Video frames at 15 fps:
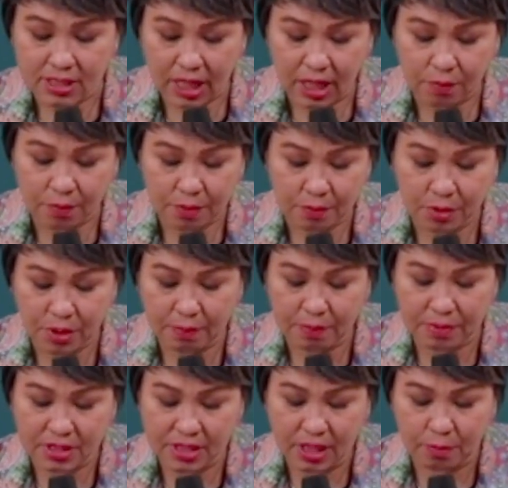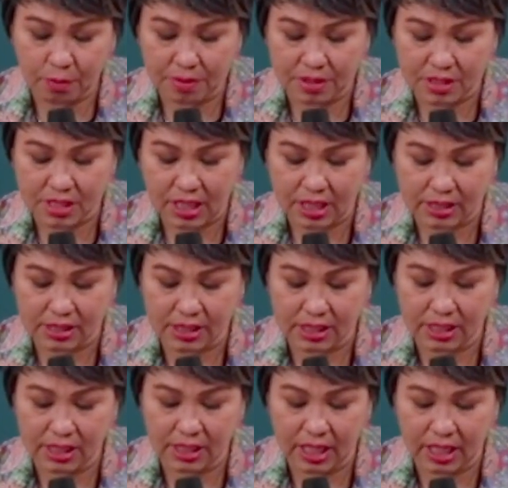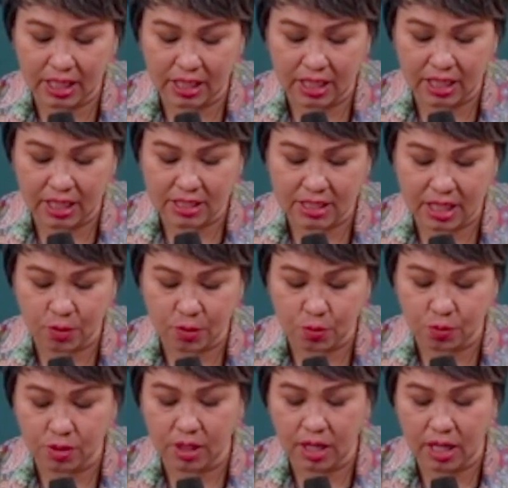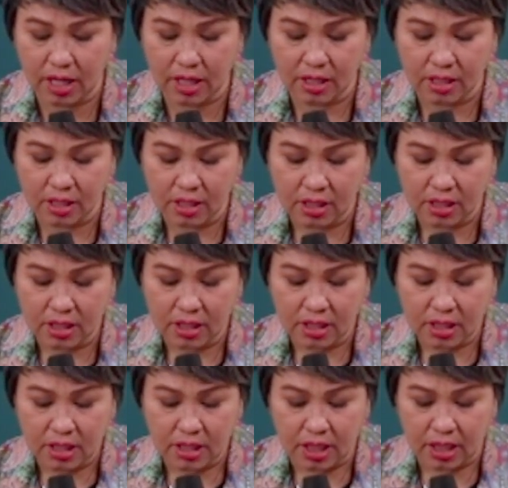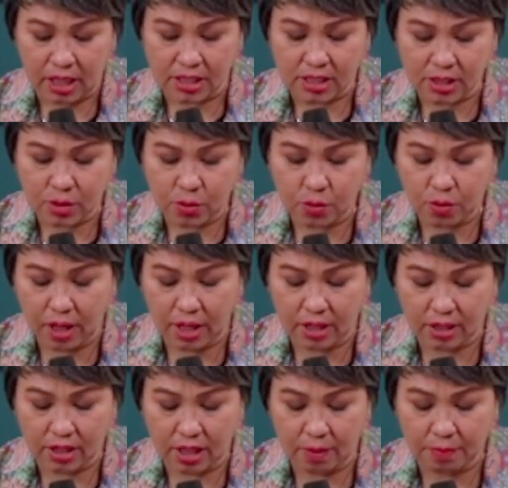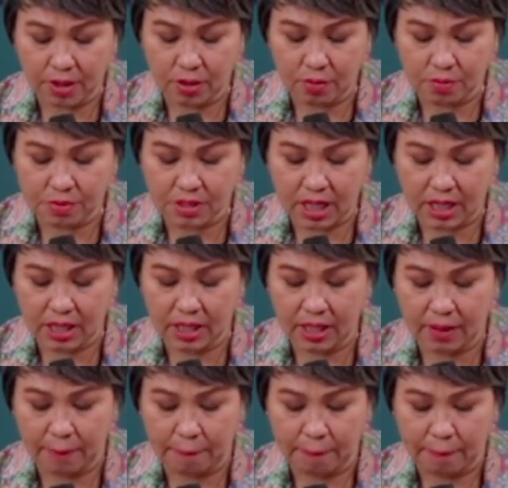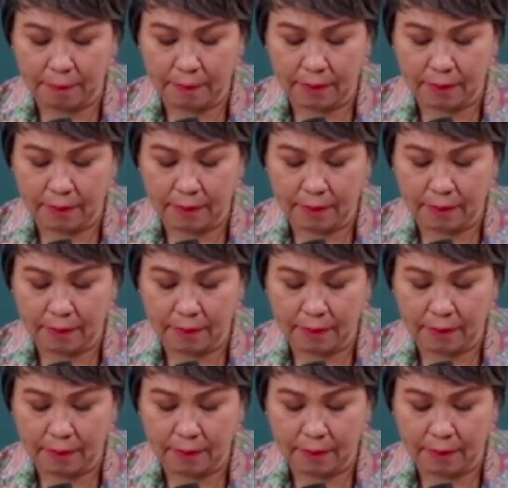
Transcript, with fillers: Shalom Ibu Debi, saya mau bersaksi atas anugerah dan kasih Tuhan di dalam hidup saya.